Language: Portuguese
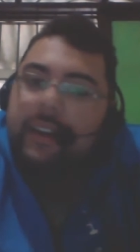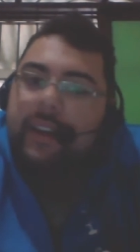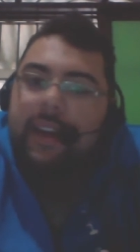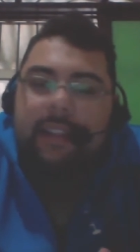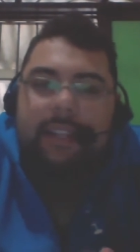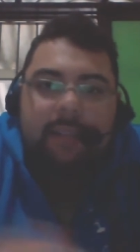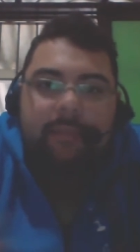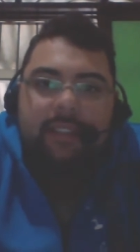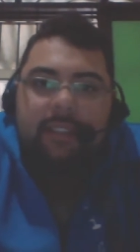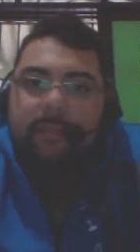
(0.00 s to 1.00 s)
que é nada
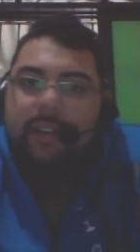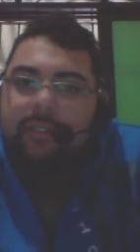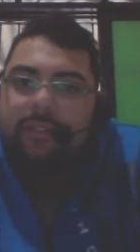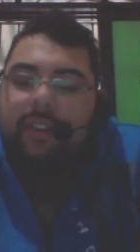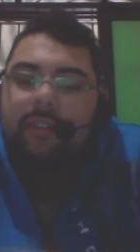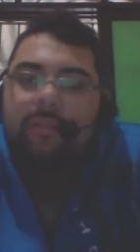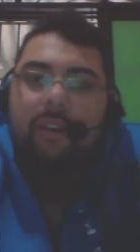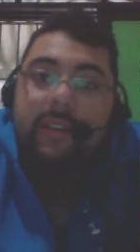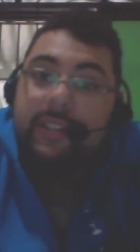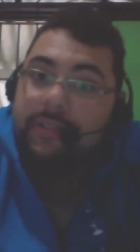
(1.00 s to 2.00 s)
mais nada menos que o
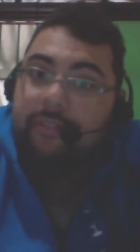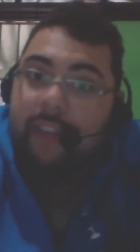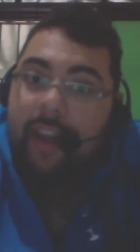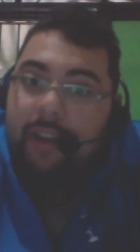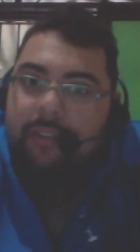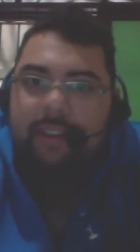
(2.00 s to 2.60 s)
Homem de Ferro.